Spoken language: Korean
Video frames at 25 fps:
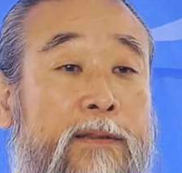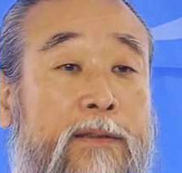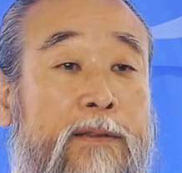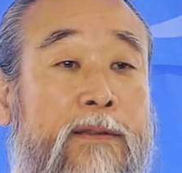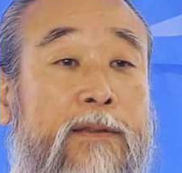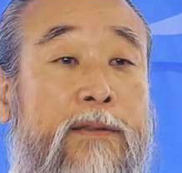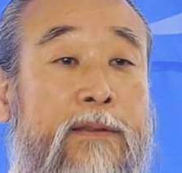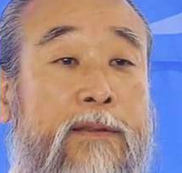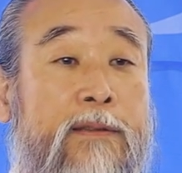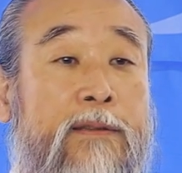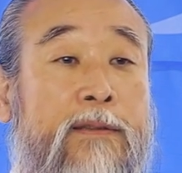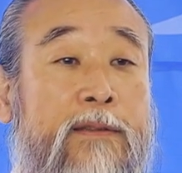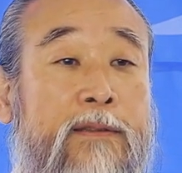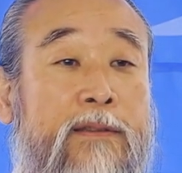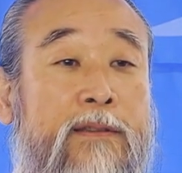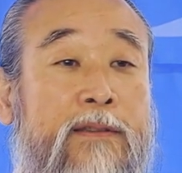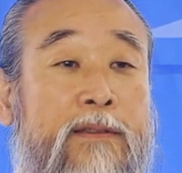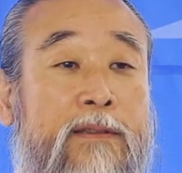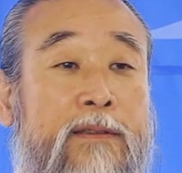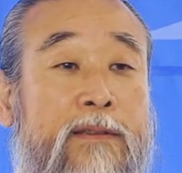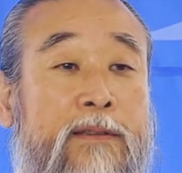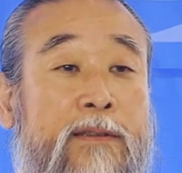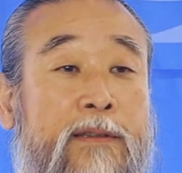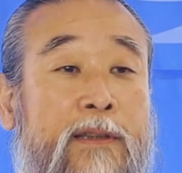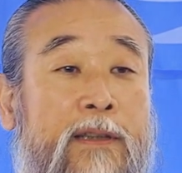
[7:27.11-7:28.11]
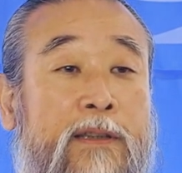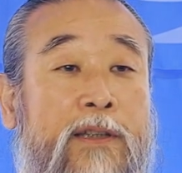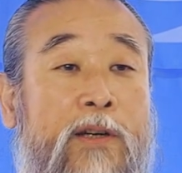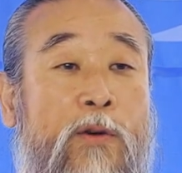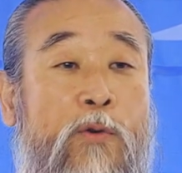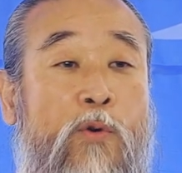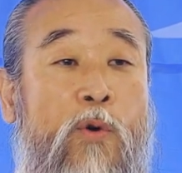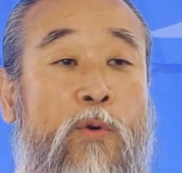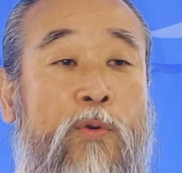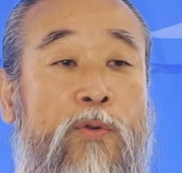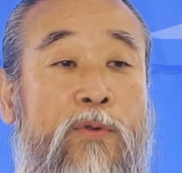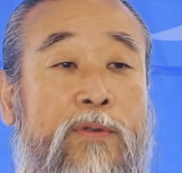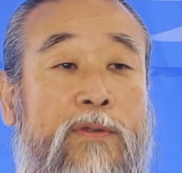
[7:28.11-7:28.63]
음. 이제
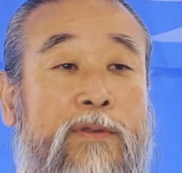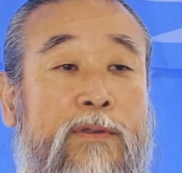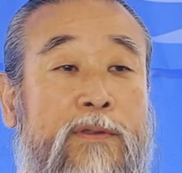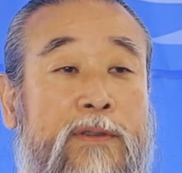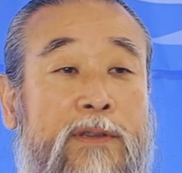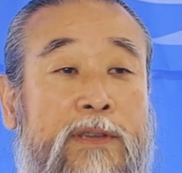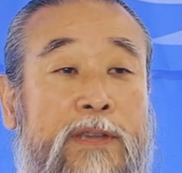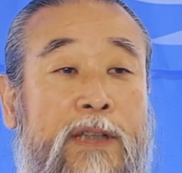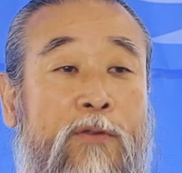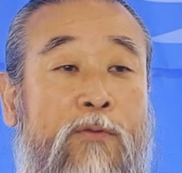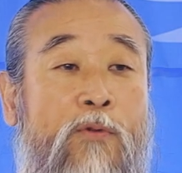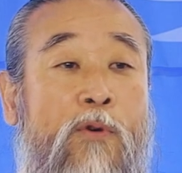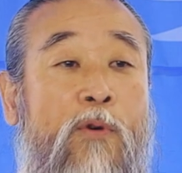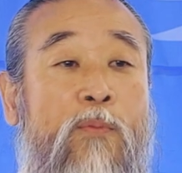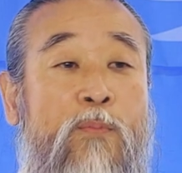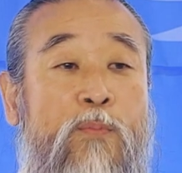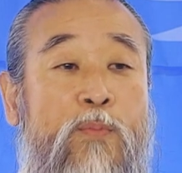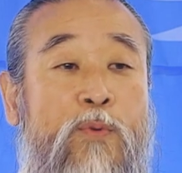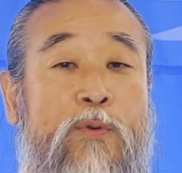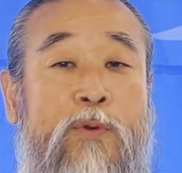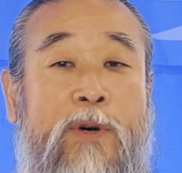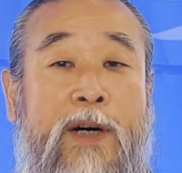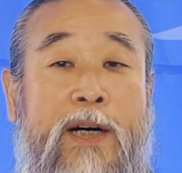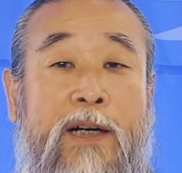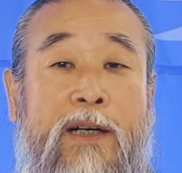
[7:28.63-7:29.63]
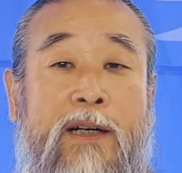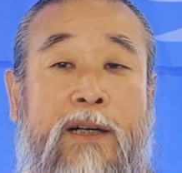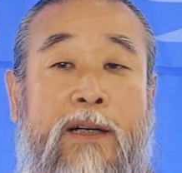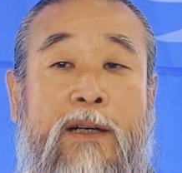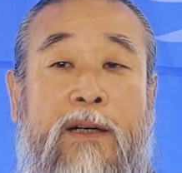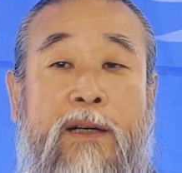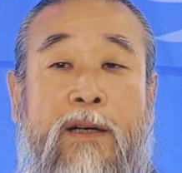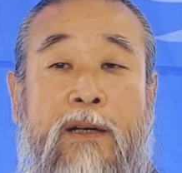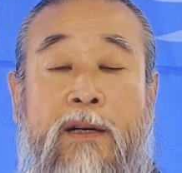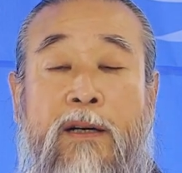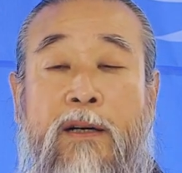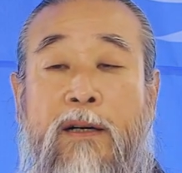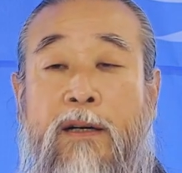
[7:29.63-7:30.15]
고는 이제 공부와
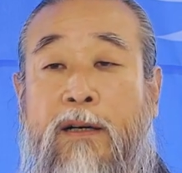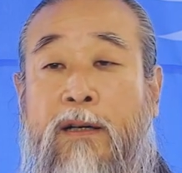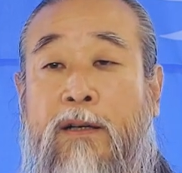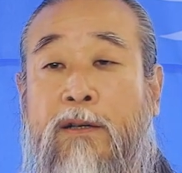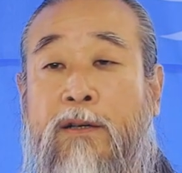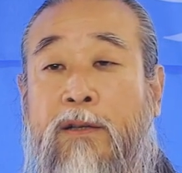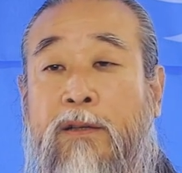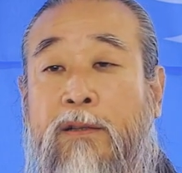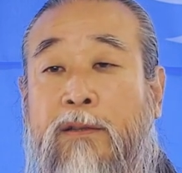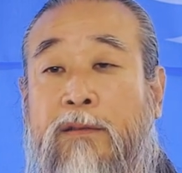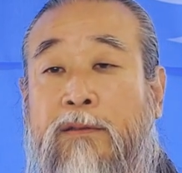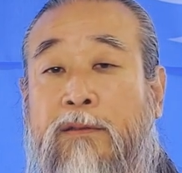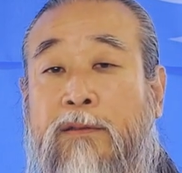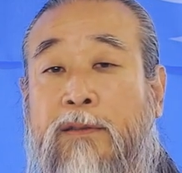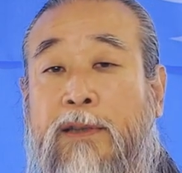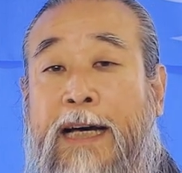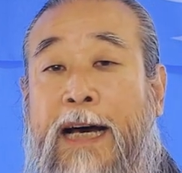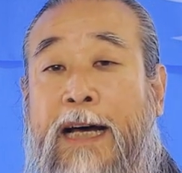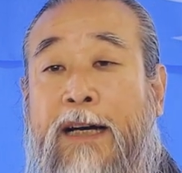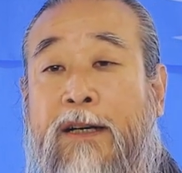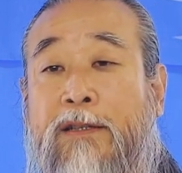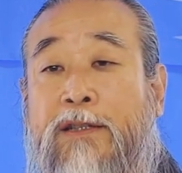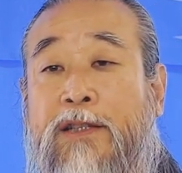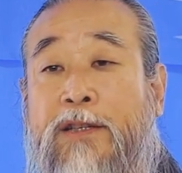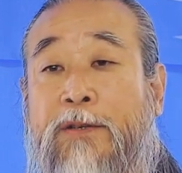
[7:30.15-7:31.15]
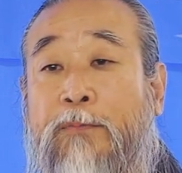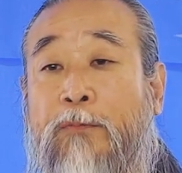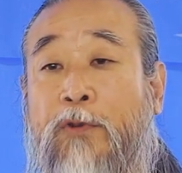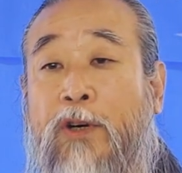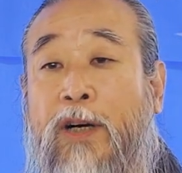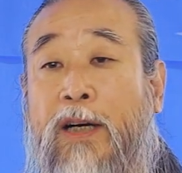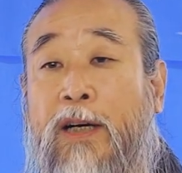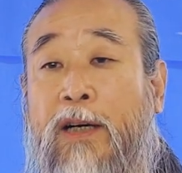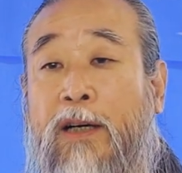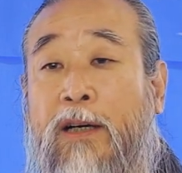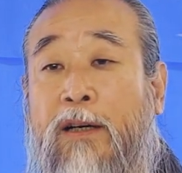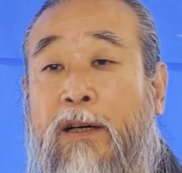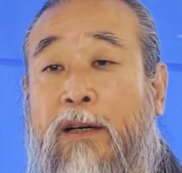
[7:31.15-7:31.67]
어, 그런
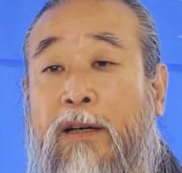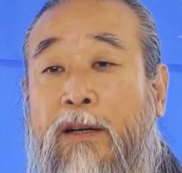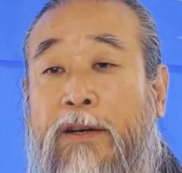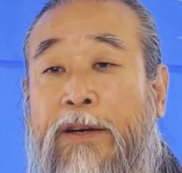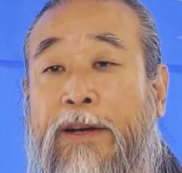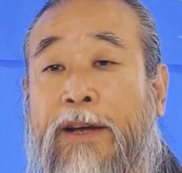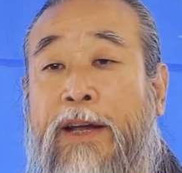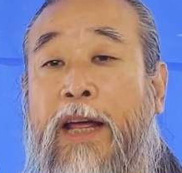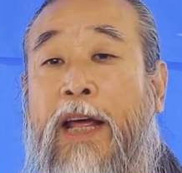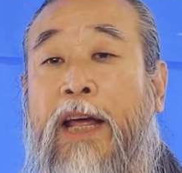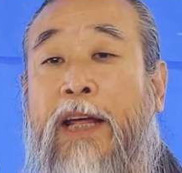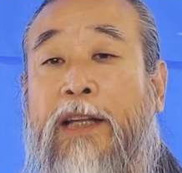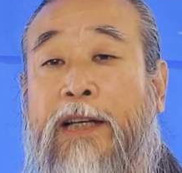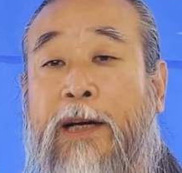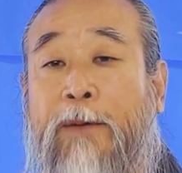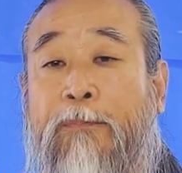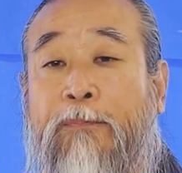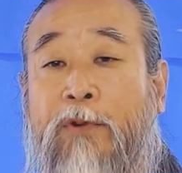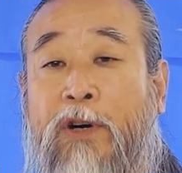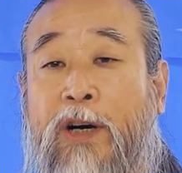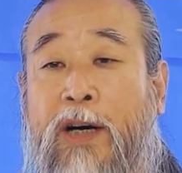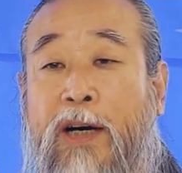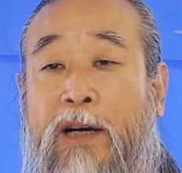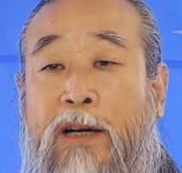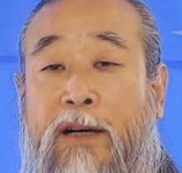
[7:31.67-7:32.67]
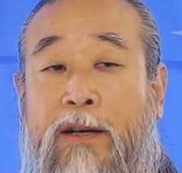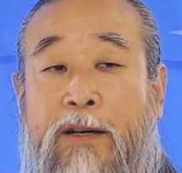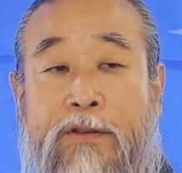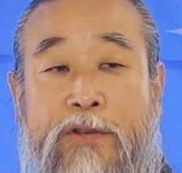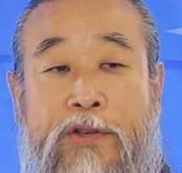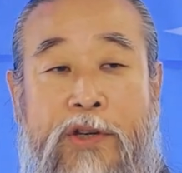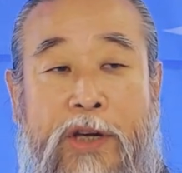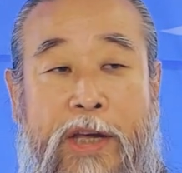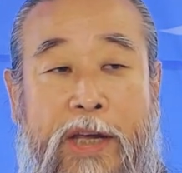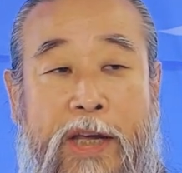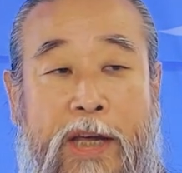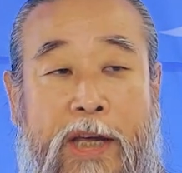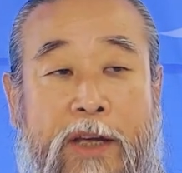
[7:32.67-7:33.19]
가르침과 해답과
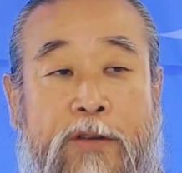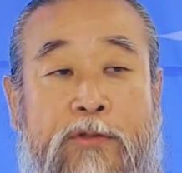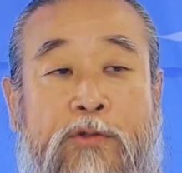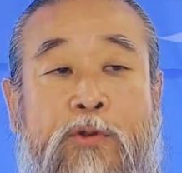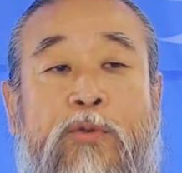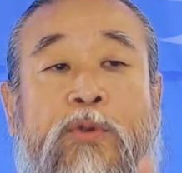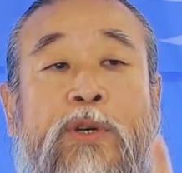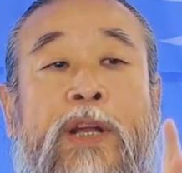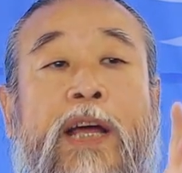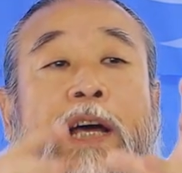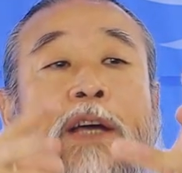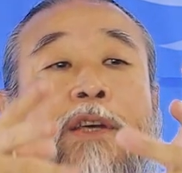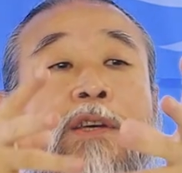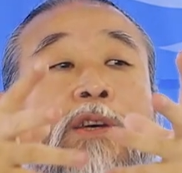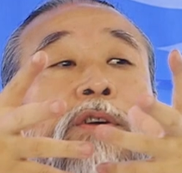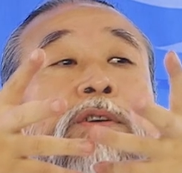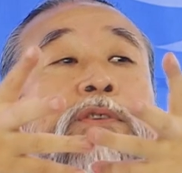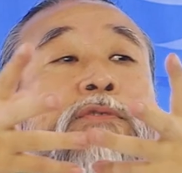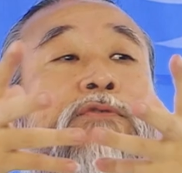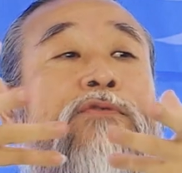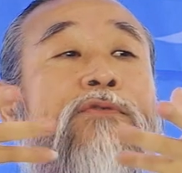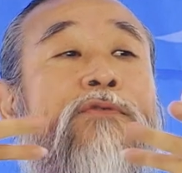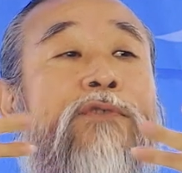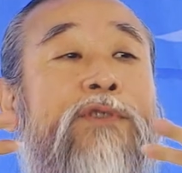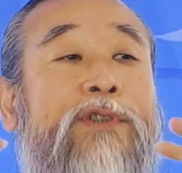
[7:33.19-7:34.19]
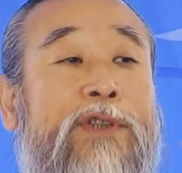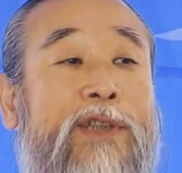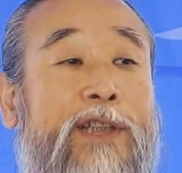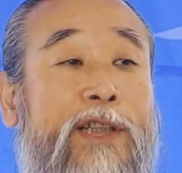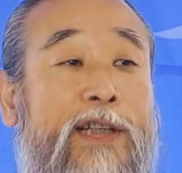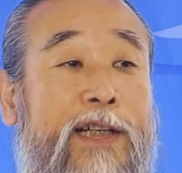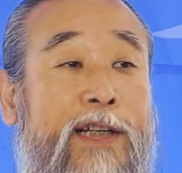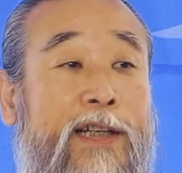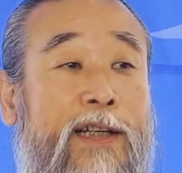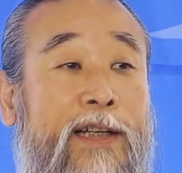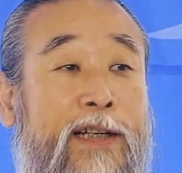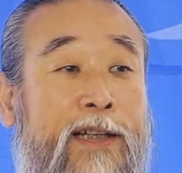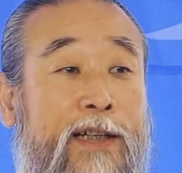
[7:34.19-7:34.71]
계속 내가 열어줄
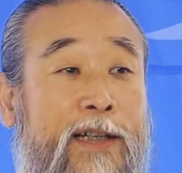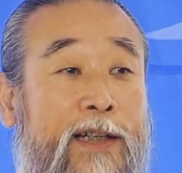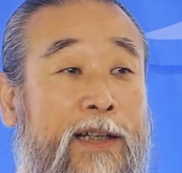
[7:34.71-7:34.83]
거니까